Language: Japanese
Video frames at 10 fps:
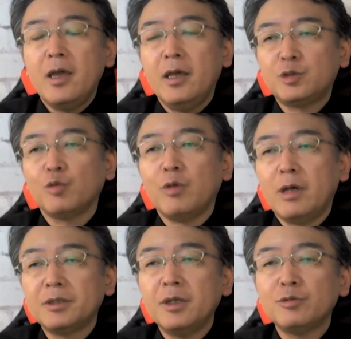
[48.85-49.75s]
えー、焦
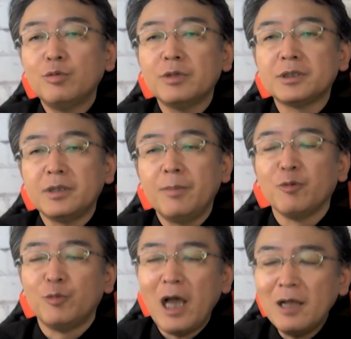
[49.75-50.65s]
点を当てるとですね、
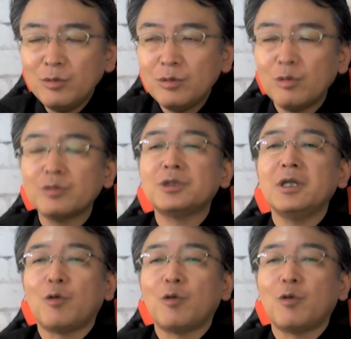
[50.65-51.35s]
もうダントツ